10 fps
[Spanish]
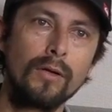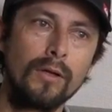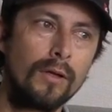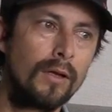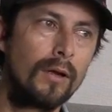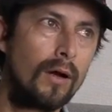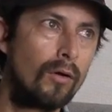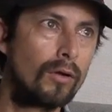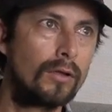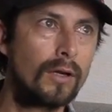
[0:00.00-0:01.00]
Y la
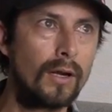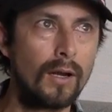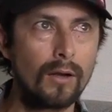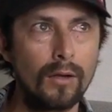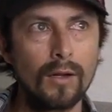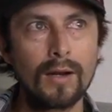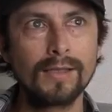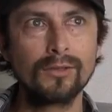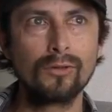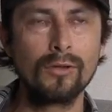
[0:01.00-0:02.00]
otra
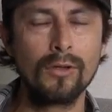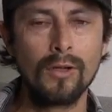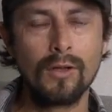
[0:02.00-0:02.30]
razón